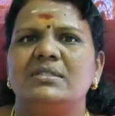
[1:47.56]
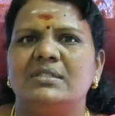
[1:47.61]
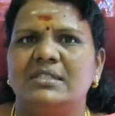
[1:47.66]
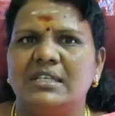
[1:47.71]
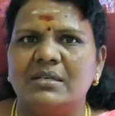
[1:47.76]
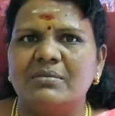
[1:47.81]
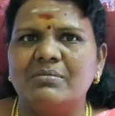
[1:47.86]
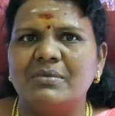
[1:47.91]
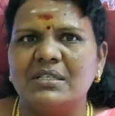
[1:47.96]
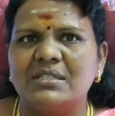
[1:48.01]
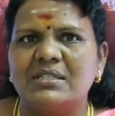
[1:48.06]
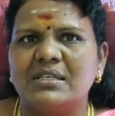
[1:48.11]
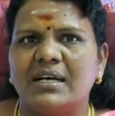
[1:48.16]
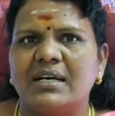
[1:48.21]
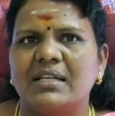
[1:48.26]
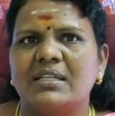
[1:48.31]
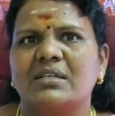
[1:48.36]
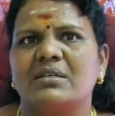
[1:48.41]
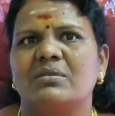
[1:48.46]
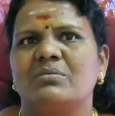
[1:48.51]
ஜென்ம
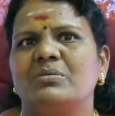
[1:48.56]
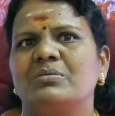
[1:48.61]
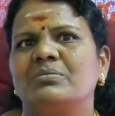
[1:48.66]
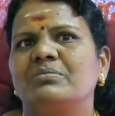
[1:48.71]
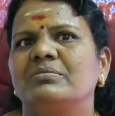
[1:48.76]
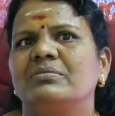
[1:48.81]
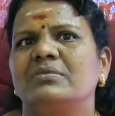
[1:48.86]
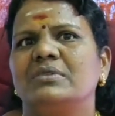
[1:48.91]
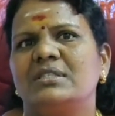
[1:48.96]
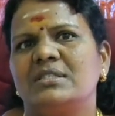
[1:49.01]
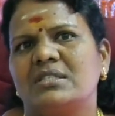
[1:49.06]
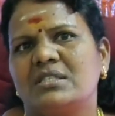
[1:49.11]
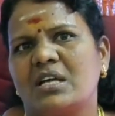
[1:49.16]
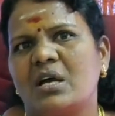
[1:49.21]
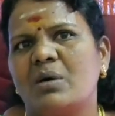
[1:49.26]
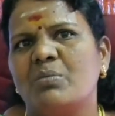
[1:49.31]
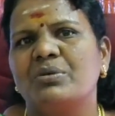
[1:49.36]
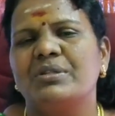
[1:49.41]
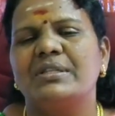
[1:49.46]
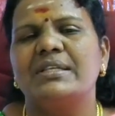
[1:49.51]
ஜாதகம்
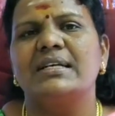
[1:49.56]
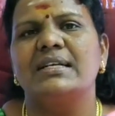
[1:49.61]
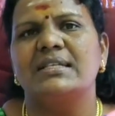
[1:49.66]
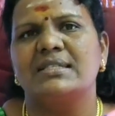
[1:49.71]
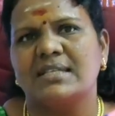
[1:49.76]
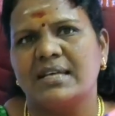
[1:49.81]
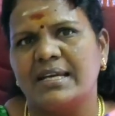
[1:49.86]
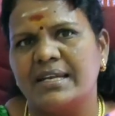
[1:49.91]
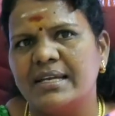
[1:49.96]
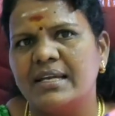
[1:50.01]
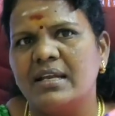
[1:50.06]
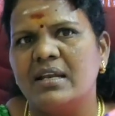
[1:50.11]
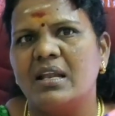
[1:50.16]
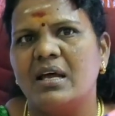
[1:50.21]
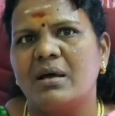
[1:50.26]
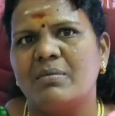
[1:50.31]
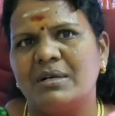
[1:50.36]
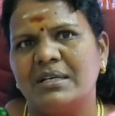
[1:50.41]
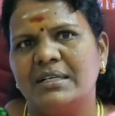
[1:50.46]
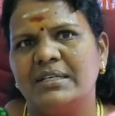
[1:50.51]
திசாபுத்திகள்
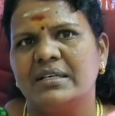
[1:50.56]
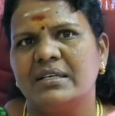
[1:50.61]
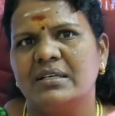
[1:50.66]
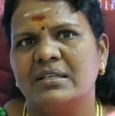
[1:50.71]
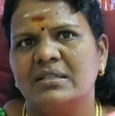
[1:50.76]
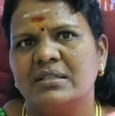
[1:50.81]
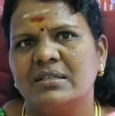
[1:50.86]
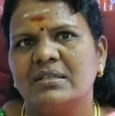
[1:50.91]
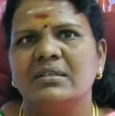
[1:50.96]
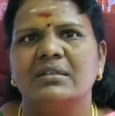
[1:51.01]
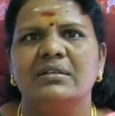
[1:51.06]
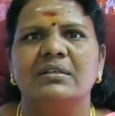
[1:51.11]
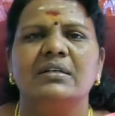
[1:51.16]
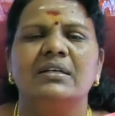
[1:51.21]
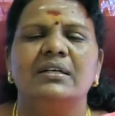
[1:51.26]
சரியில்லாமல் இருந்து